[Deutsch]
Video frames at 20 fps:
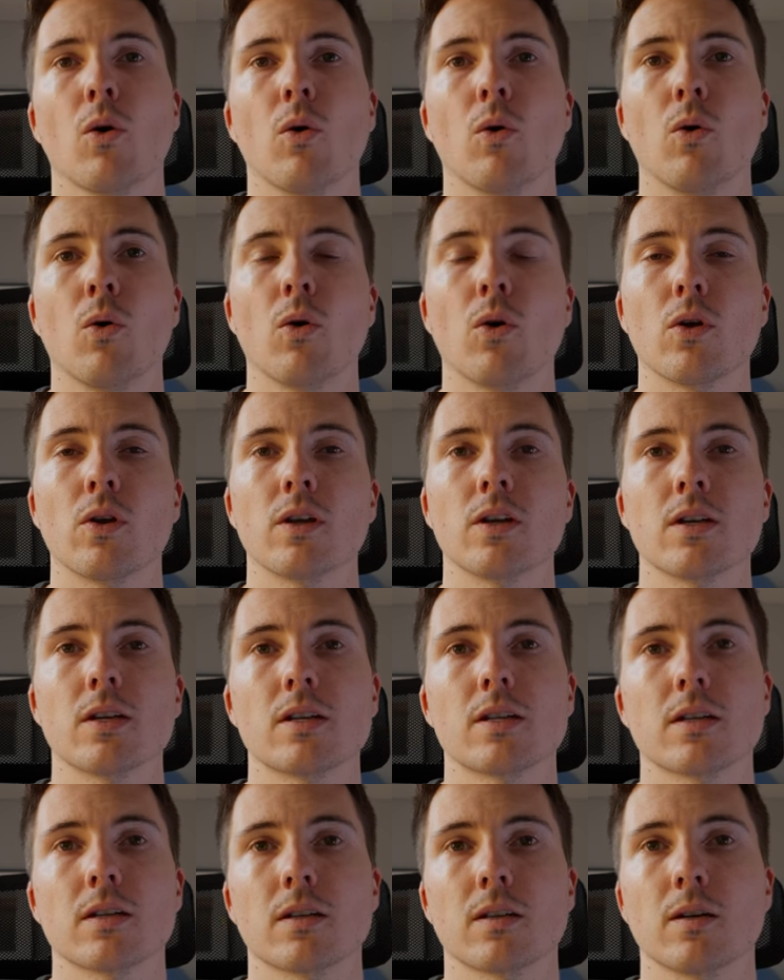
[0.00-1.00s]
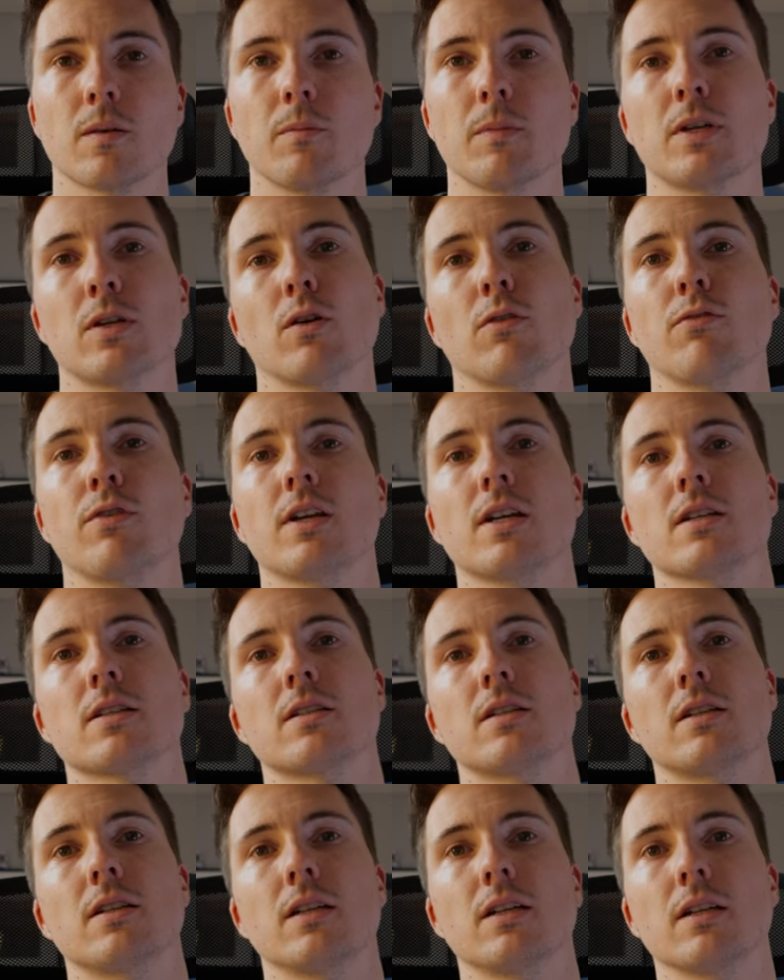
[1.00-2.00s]
und ähm, ich hoffe,
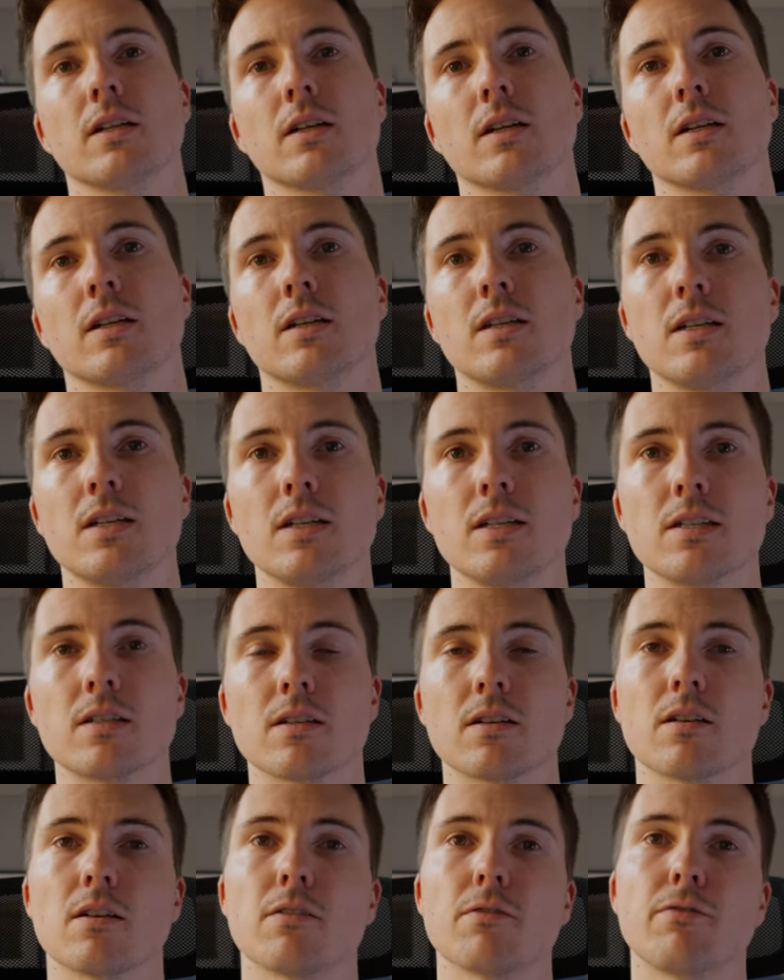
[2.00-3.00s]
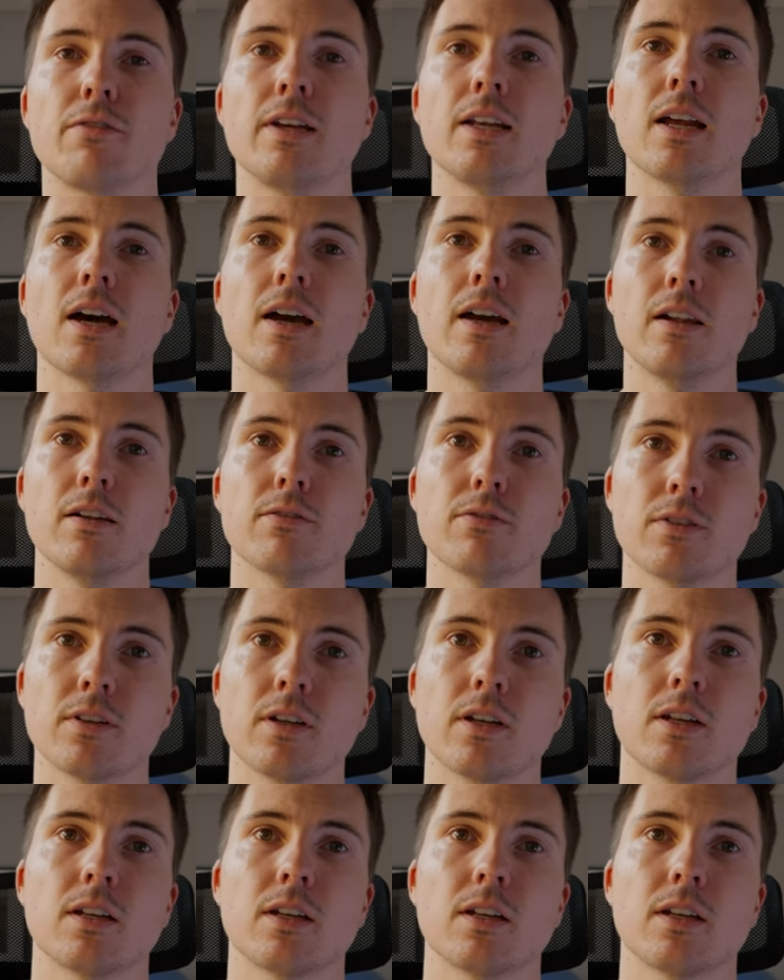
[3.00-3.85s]
dass dir diese Fehler helfen,